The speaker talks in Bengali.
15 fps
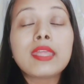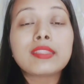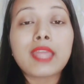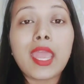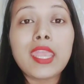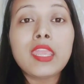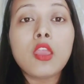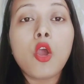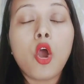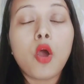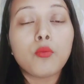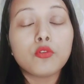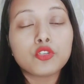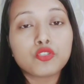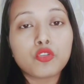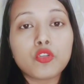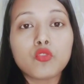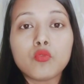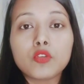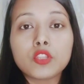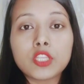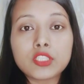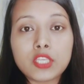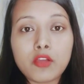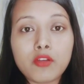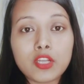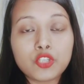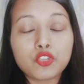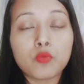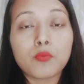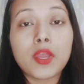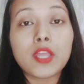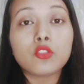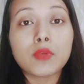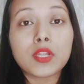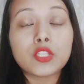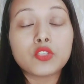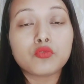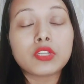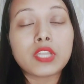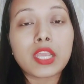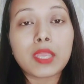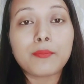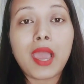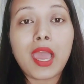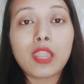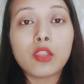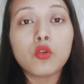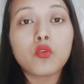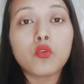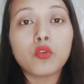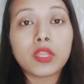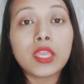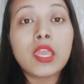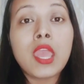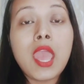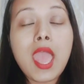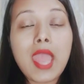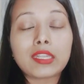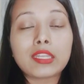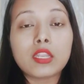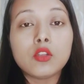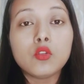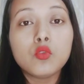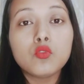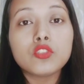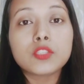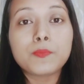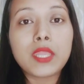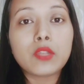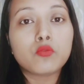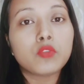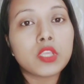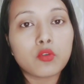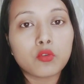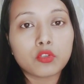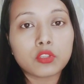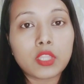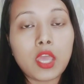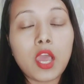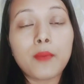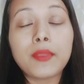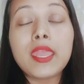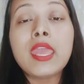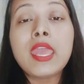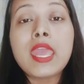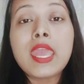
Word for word: তাই অবশ্যই ঘুমোতে যাওয়ার সময় তোমার চুলটাকে ভালো করে একটা লুজ বেনুনি করতে হবে